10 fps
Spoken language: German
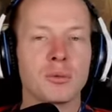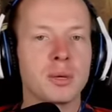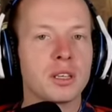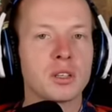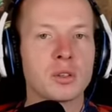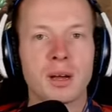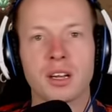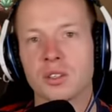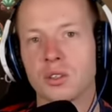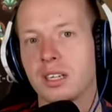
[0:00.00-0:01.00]
nur für mich hier so
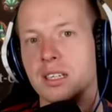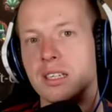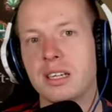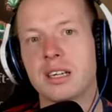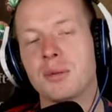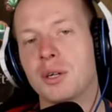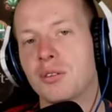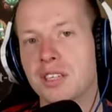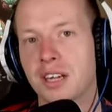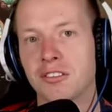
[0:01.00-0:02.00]
mache, sondern dass ihr damit
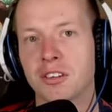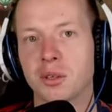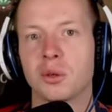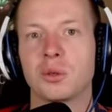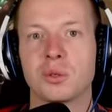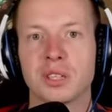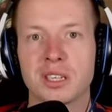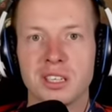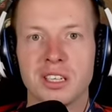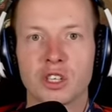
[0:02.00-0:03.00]
auch was anfangen könnt und
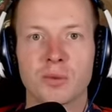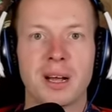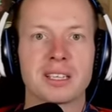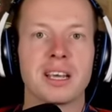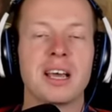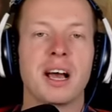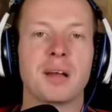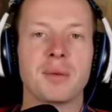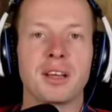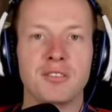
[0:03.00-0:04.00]
dass ihr Spaß
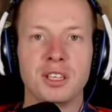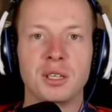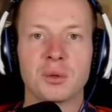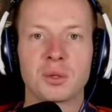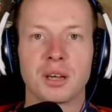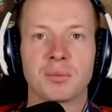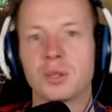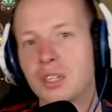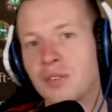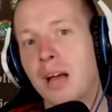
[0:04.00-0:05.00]
an meinen Videos
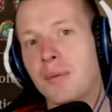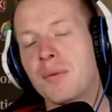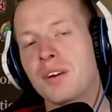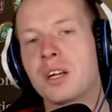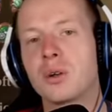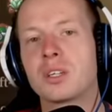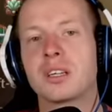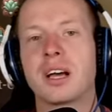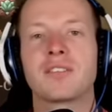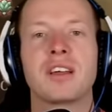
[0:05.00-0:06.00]
habt. Und deswegen habe ich mir was
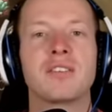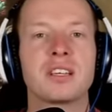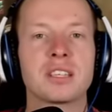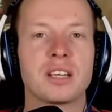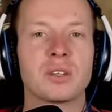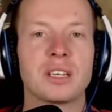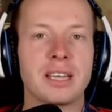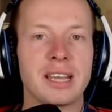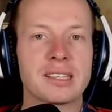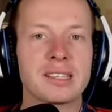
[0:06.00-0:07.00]
ausgedacht, wenn wir es also in
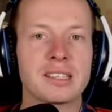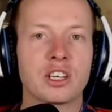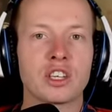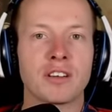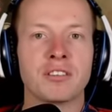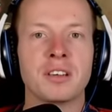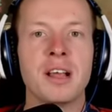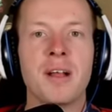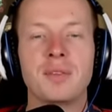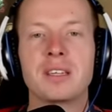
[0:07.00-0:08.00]
der nächsten Zeit
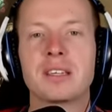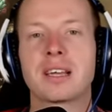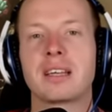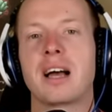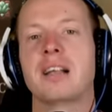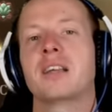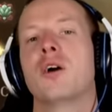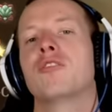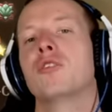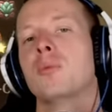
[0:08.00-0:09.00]
schaffen, diesen Kanal
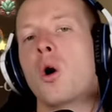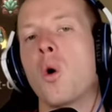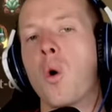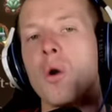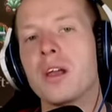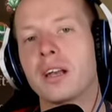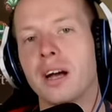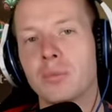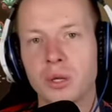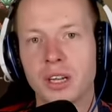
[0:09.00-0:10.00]
hier auf über
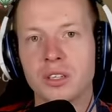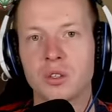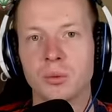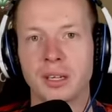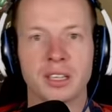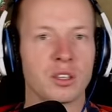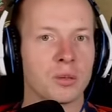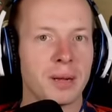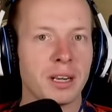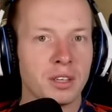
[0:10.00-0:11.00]
100 Abonnenten zu bringen.
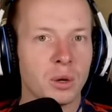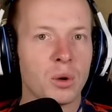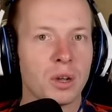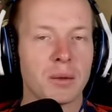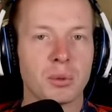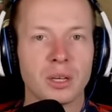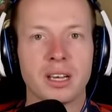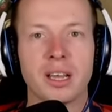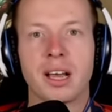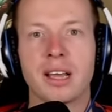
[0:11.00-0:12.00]
Also sobald wir die 100
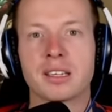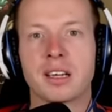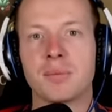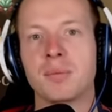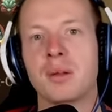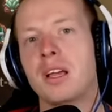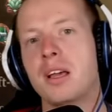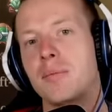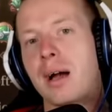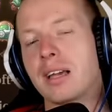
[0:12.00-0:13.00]
Abonnenten erreicht haben,
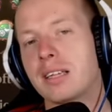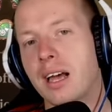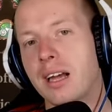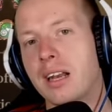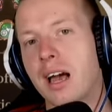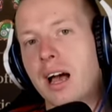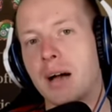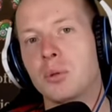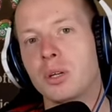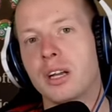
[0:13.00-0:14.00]
mache ich ein
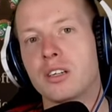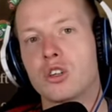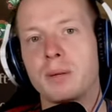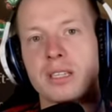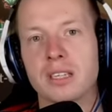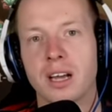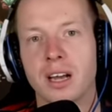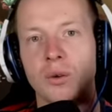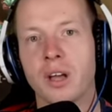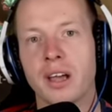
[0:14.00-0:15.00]

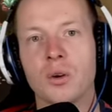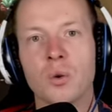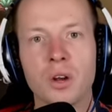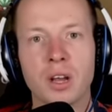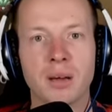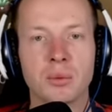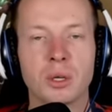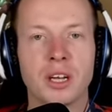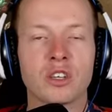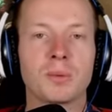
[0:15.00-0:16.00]
Abonnentenspezial oder ein 100 100
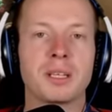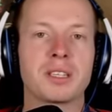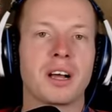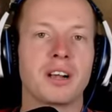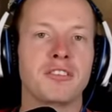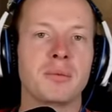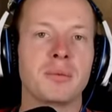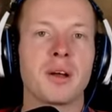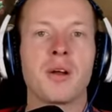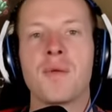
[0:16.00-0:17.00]
Abonnenten-Spezial
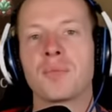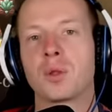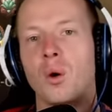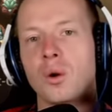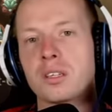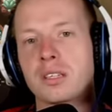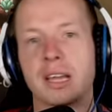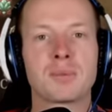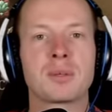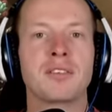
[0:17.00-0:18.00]
vielmehr.
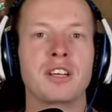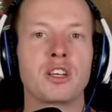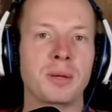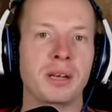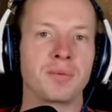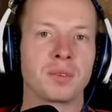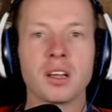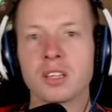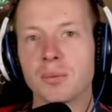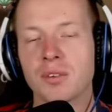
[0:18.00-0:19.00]
Und da gibt es ein Gewinnspiel.
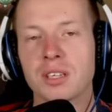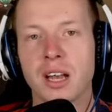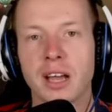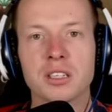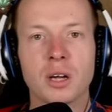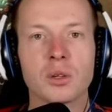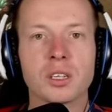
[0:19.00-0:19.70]
Ja, ich habe mir was Kleines